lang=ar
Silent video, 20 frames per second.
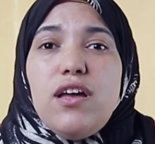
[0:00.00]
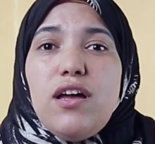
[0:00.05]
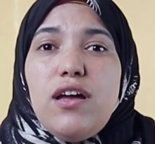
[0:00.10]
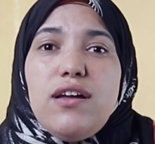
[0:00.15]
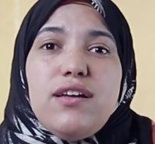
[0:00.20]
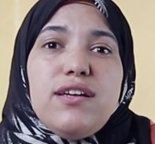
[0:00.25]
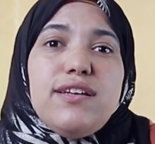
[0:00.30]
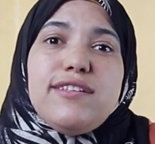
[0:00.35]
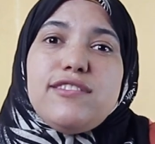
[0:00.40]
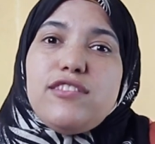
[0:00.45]

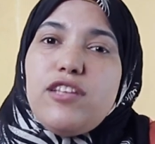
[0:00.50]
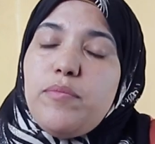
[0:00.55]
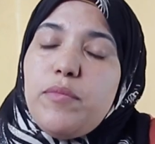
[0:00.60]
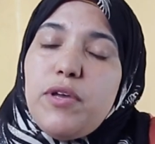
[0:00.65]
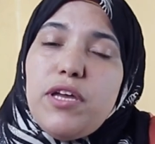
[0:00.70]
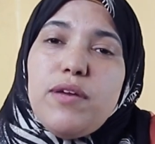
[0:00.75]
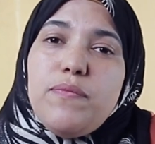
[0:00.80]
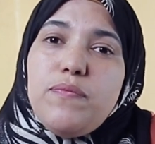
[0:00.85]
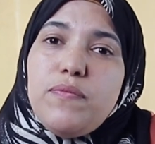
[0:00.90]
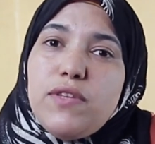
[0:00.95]
آه
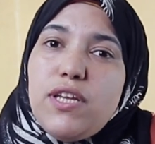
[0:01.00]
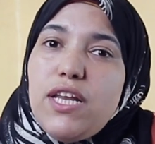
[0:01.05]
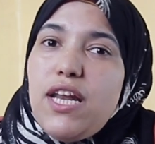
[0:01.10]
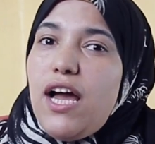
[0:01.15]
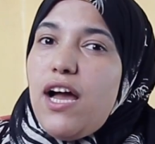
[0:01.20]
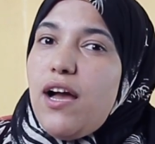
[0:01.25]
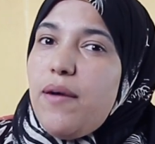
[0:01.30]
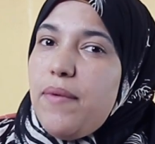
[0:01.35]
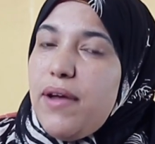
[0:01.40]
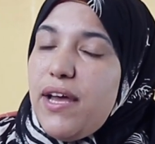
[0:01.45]
تمام
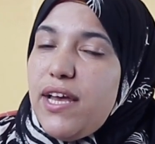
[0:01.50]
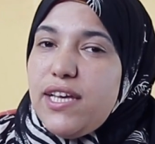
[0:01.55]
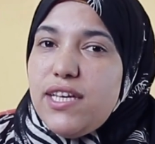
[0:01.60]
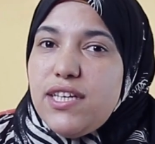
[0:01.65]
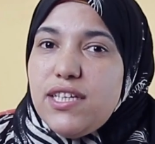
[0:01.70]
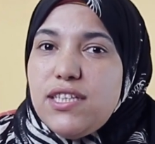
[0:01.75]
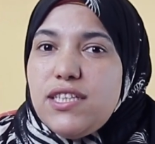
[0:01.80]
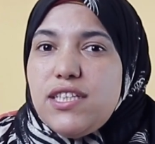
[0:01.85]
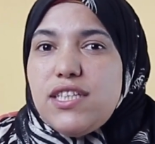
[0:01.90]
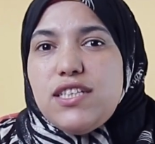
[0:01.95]
نلحق بقى
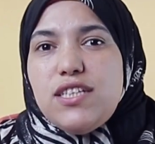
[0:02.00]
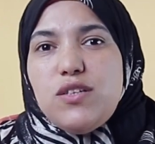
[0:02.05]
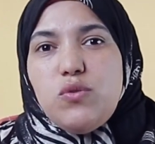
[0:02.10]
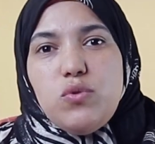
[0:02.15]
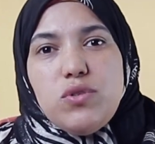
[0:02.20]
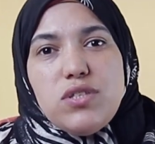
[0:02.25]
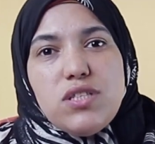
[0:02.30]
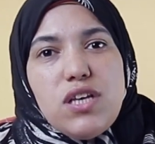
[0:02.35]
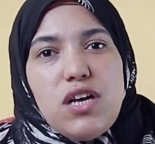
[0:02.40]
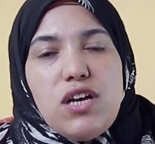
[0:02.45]
ايه
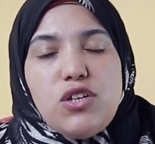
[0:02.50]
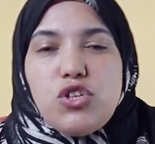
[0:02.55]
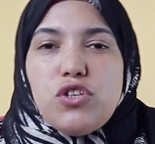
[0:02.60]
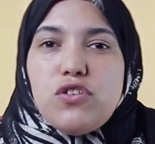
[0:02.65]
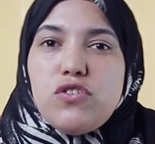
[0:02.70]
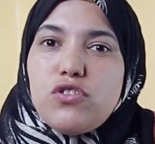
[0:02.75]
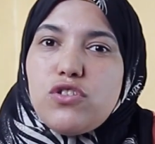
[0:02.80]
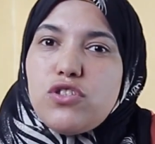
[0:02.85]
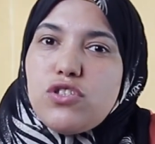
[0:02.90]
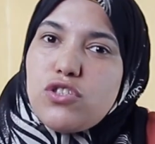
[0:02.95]
نجوزها
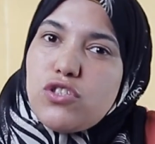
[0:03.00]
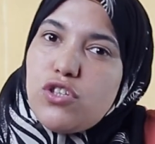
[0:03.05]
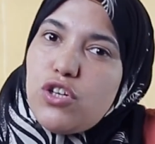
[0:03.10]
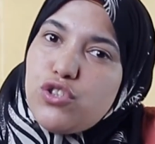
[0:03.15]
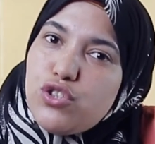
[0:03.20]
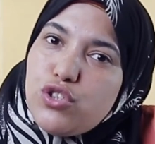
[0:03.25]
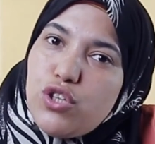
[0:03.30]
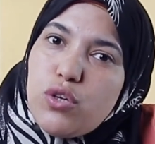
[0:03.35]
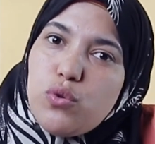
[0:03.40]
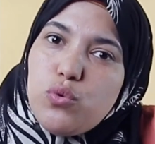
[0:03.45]
عشان
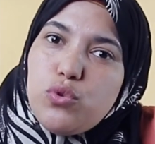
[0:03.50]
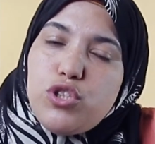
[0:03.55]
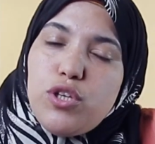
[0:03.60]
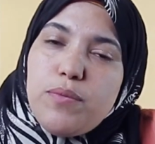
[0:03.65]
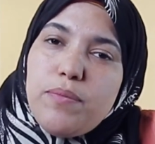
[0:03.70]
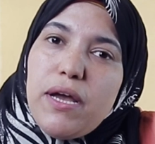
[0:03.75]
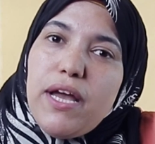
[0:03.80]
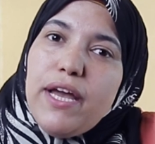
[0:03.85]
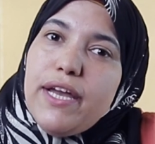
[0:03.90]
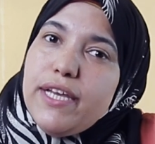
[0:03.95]
تتستر
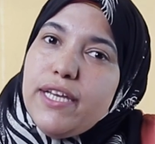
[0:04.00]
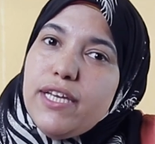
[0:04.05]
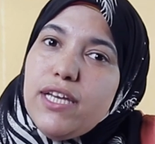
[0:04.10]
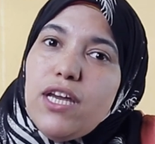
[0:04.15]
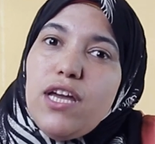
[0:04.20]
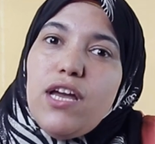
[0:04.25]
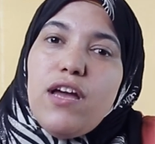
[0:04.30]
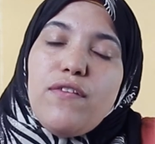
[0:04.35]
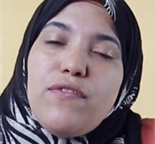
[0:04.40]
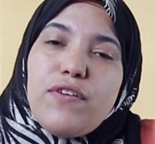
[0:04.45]
وتبقى ايه
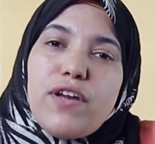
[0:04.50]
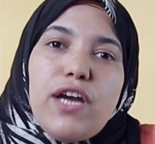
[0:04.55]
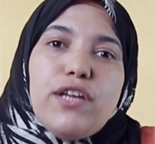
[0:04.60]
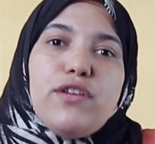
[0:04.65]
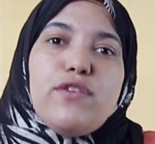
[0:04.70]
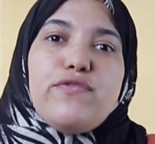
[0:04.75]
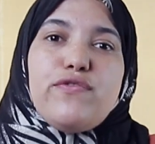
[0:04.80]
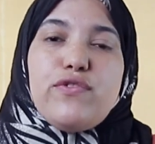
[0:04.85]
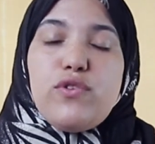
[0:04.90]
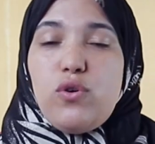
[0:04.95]
في
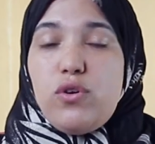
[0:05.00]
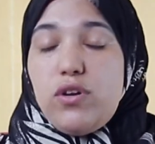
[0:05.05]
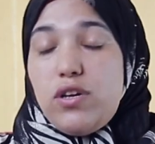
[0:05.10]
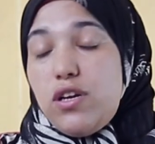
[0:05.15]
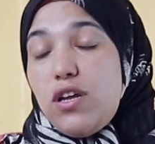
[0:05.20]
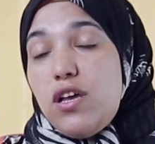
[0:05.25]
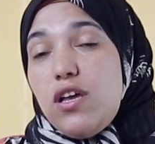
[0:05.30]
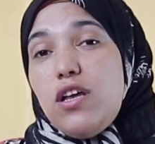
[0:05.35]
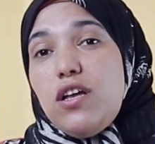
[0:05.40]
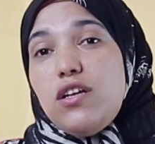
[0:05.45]
كنف راجل
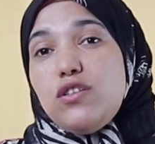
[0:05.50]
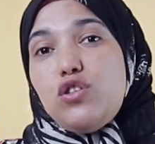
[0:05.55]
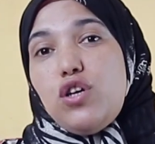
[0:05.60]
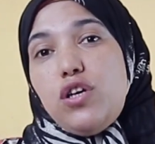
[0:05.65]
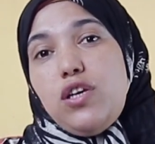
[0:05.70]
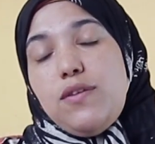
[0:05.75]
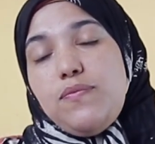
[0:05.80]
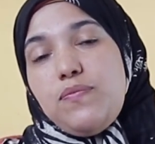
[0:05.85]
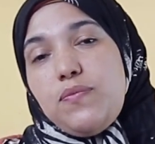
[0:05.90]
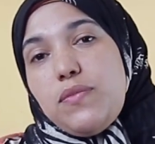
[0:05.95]

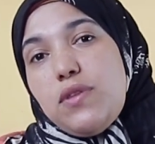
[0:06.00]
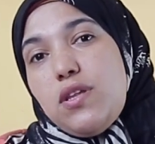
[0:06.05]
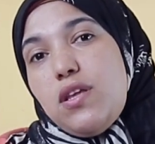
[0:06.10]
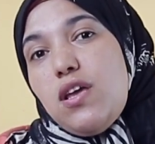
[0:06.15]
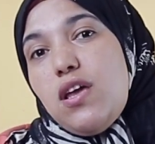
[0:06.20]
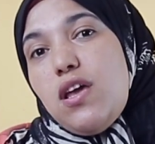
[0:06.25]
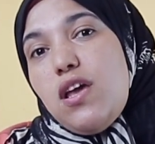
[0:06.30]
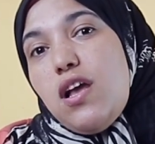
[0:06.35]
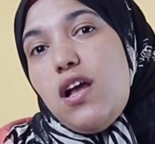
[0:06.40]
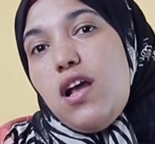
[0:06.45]
طيب
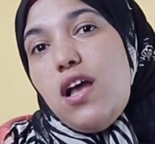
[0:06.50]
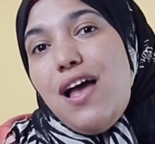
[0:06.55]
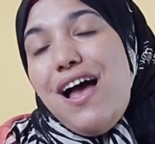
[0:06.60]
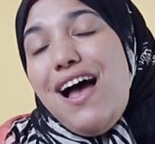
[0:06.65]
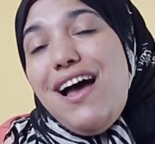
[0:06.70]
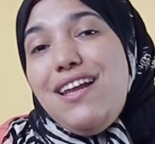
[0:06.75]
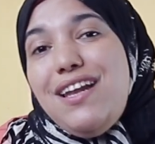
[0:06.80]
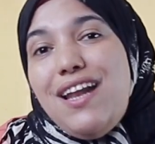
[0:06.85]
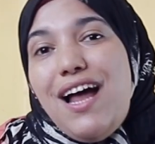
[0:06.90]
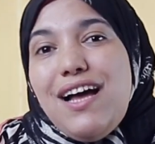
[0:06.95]

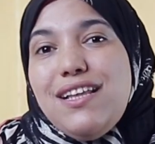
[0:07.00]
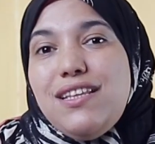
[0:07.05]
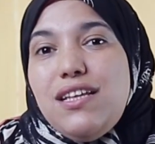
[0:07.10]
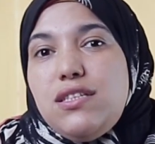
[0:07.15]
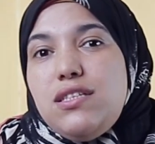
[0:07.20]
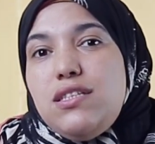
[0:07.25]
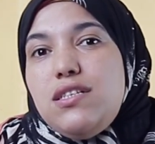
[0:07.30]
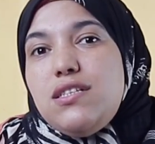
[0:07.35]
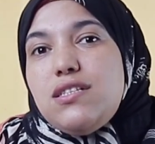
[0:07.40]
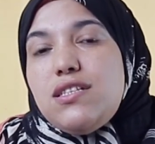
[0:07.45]
هل العاده
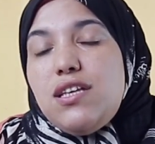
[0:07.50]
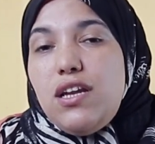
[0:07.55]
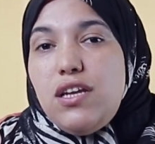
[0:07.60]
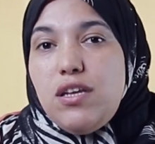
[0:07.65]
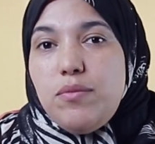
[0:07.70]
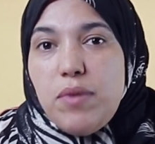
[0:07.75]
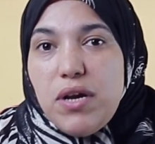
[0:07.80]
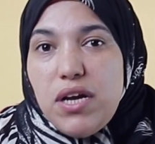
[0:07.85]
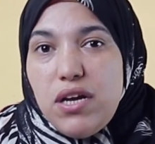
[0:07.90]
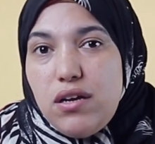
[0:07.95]
دي
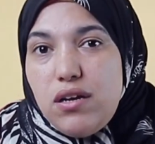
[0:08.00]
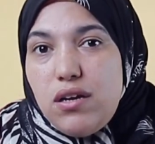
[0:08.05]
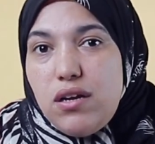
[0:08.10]
سليمه